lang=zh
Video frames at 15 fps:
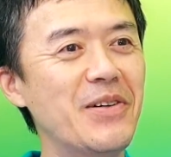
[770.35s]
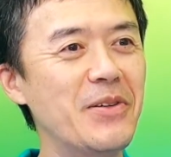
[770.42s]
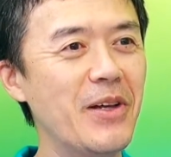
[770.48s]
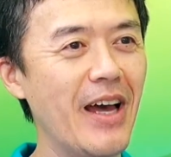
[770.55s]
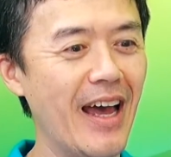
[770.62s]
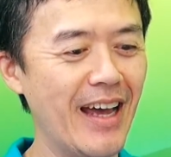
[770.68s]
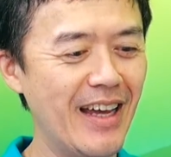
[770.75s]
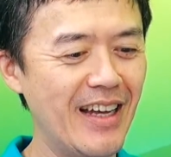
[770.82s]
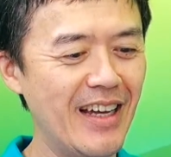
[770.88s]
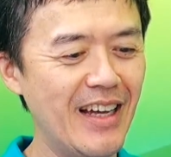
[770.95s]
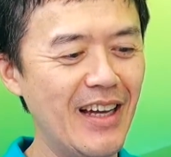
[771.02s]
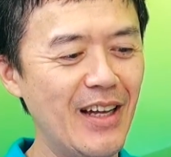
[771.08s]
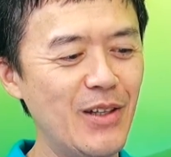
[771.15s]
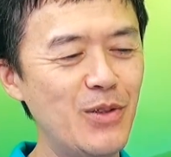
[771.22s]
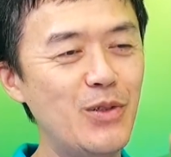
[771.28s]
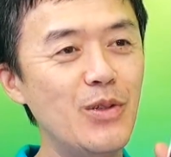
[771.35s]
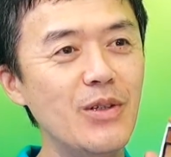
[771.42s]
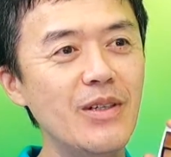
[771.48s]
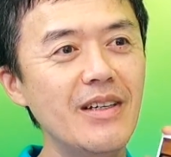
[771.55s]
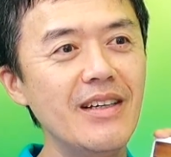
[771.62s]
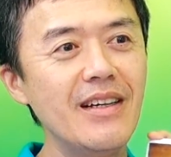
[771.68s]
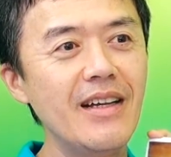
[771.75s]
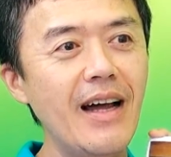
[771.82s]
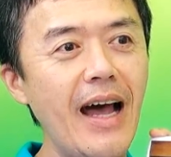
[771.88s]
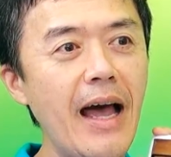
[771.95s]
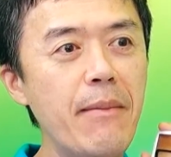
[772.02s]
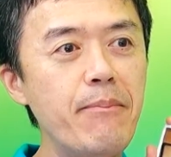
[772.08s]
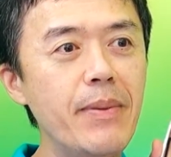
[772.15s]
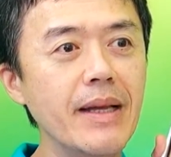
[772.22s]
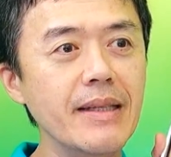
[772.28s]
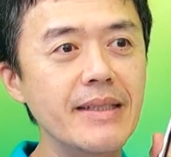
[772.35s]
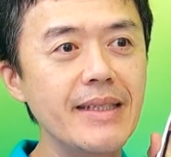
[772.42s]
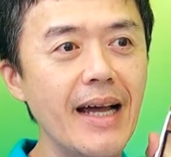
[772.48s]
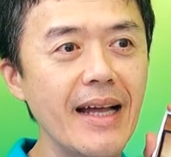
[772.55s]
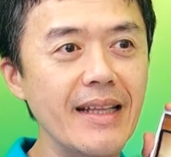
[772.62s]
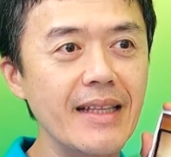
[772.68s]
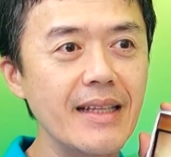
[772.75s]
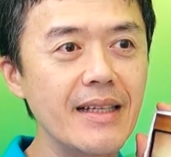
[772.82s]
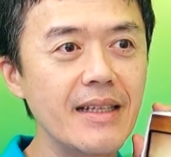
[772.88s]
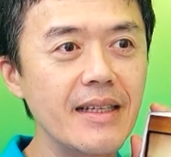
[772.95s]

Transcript: 对不对？去汉本站。